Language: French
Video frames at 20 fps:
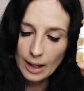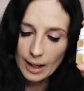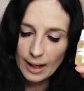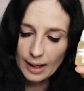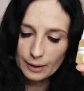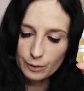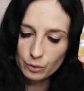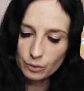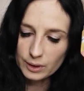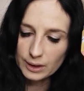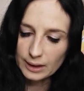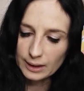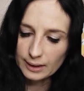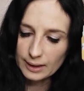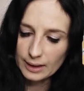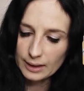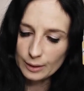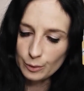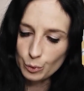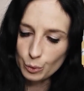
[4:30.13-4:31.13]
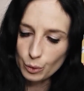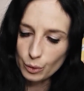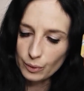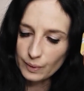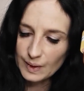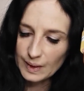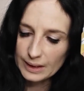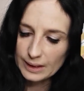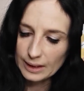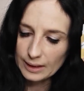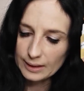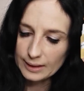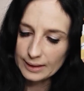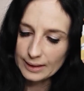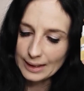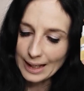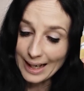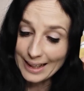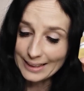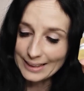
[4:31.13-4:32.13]
Elle contient des sucres, des
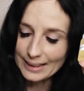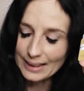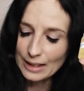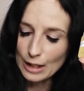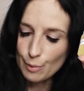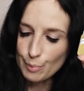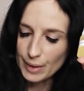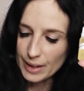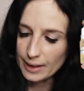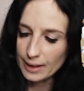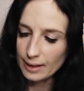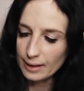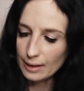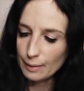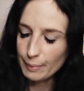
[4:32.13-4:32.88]
acides aminés,